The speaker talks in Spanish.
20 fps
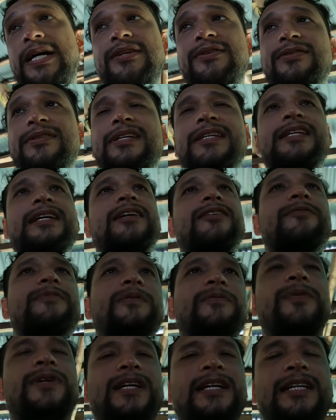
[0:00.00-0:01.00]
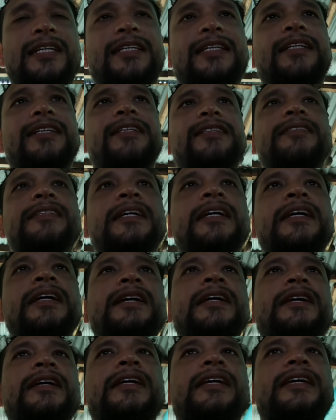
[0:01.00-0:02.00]
baños que ya los vimos, las letrinas
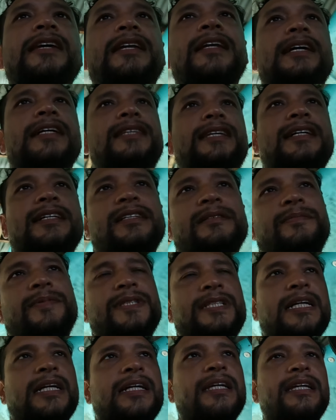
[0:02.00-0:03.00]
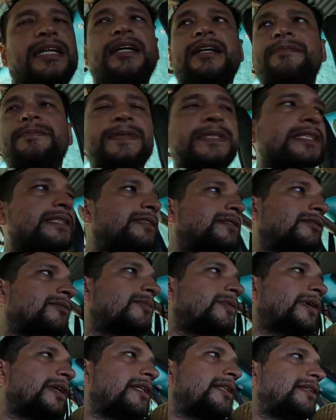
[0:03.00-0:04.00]
y en la tarde pues ya queda pues
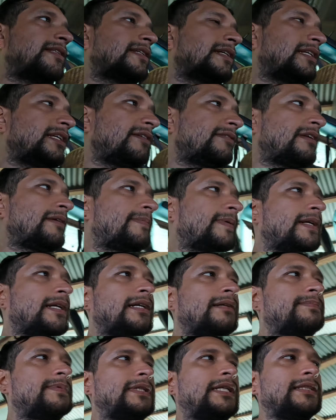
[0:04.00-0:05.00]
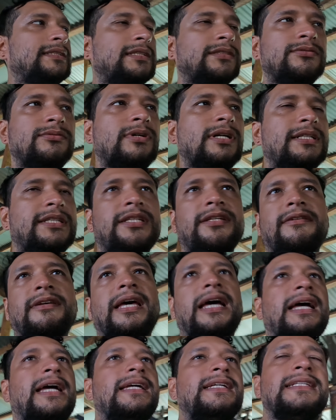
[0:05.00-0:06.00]
como quien dice libre para pues, hacer sus
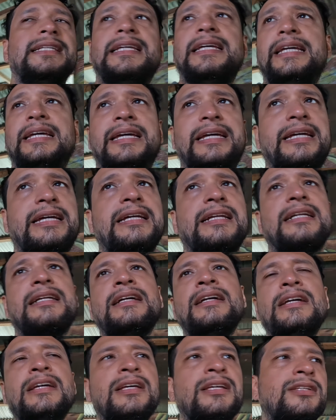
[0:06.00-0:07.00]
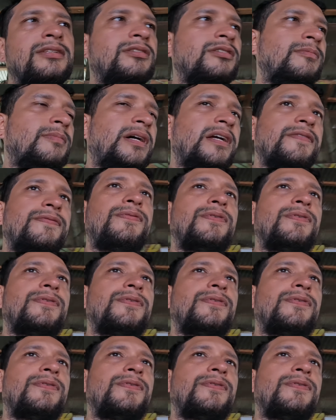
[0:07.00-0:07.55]
actividades, leer, tomar